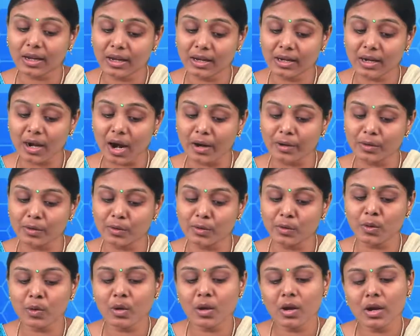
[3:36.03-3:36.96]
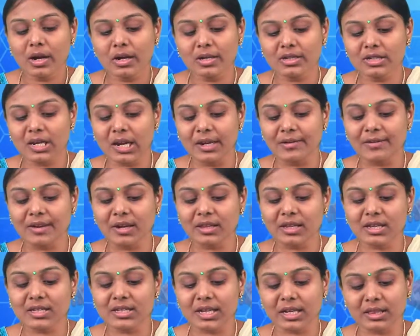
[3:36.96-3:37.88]
ఈనాడు
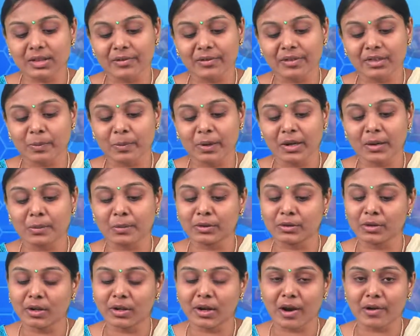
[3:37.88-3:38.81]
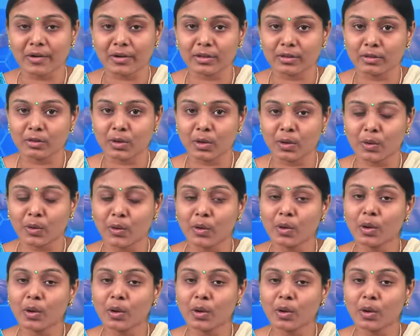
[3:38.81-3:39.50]
క్షయవ్యాధికి శక్తివంతమైన మందులు రావడంతో